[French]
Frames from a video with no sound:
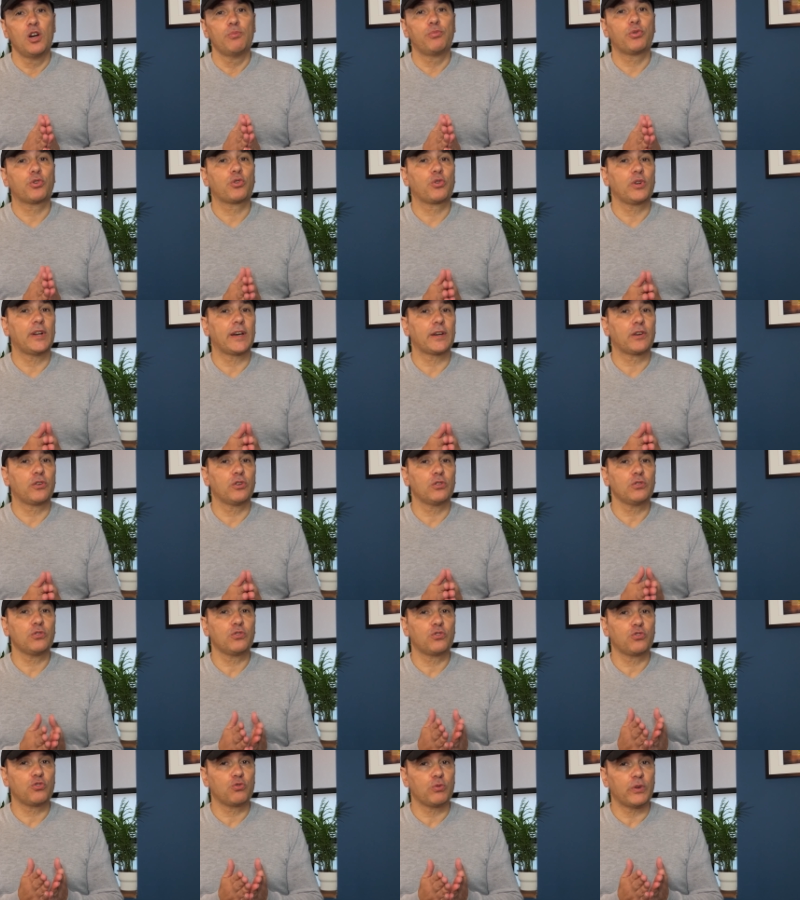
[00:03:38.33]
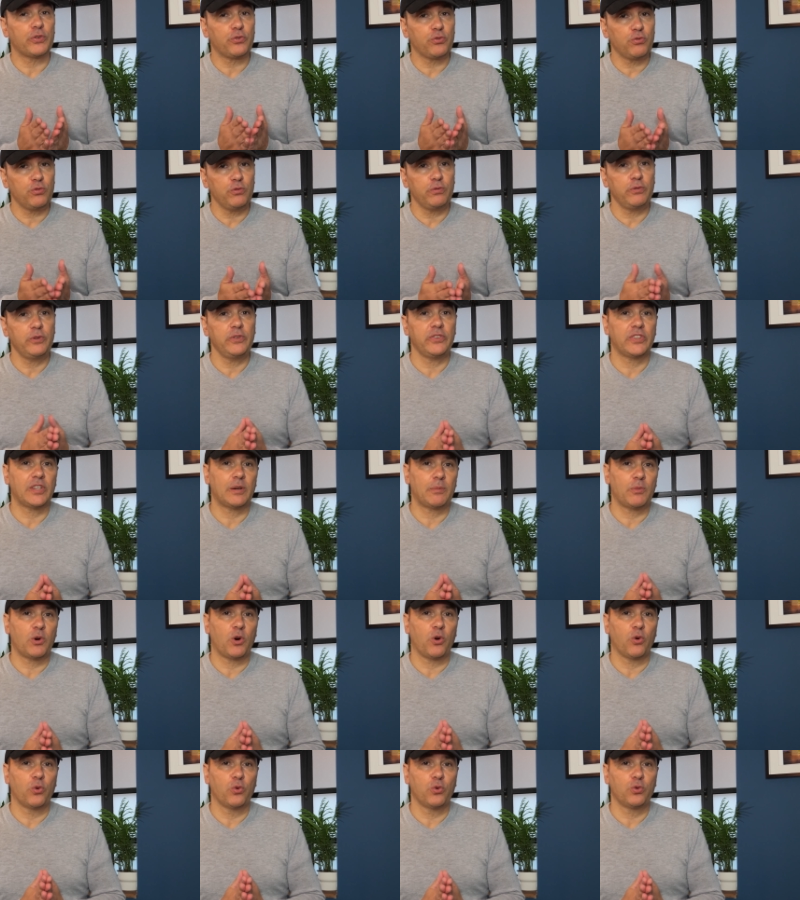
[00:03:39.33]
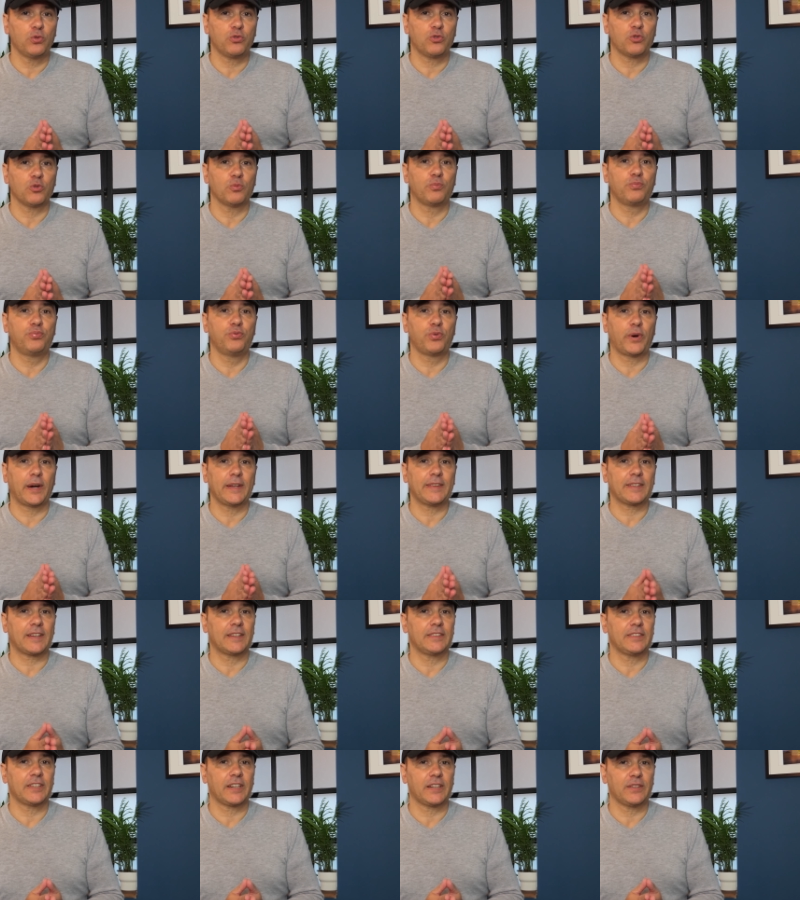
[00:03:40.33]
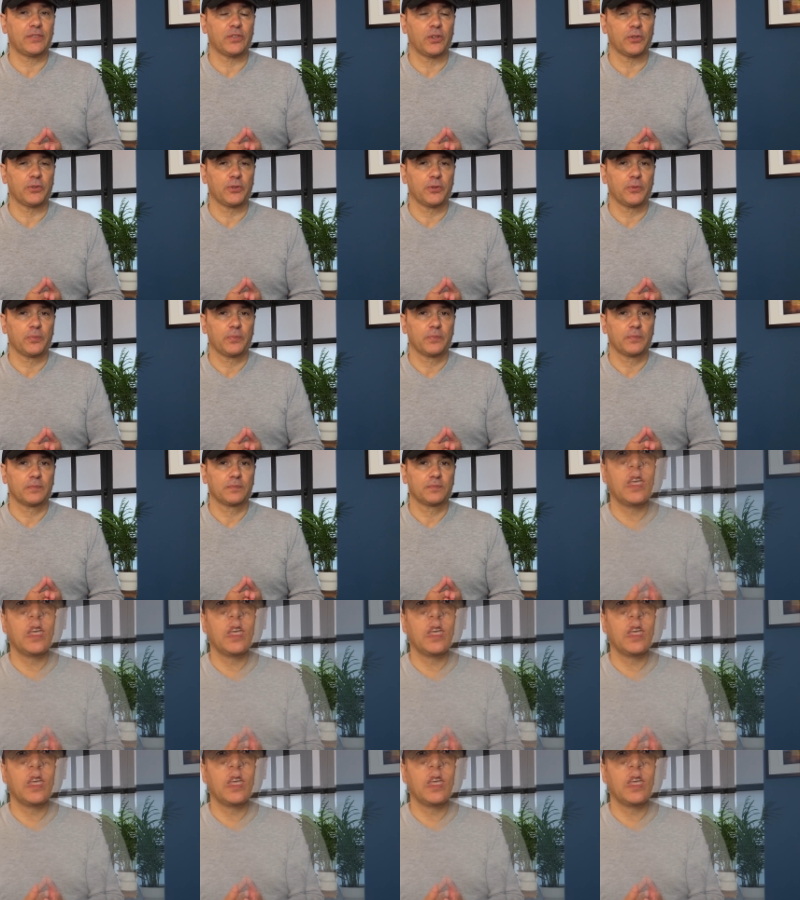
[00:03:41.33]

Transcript: pour que la cote soit suffisamment haute pour être intéressante.